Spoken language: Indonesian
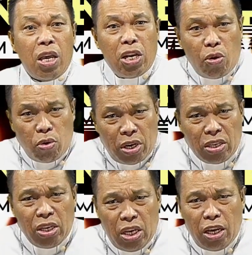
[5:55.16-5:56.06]

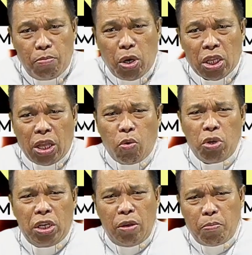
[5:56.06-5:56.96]
Herodes ingin
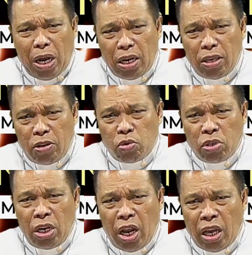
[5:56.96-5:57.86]
mengetahui di mana
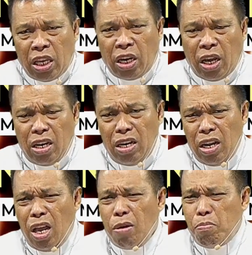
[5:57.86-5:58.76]
Yesus dilahirkan
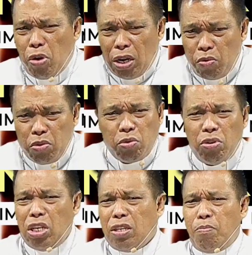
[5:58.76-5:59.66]
bukan untuk
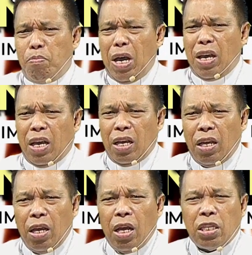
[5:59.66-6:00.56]
disembah
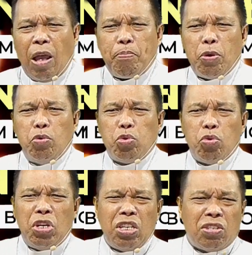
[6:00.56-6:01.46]
tapi
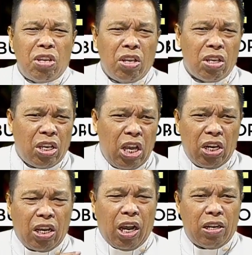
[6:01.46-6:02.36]
untuk
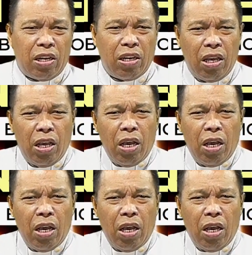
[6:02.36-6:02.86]
disingkirkan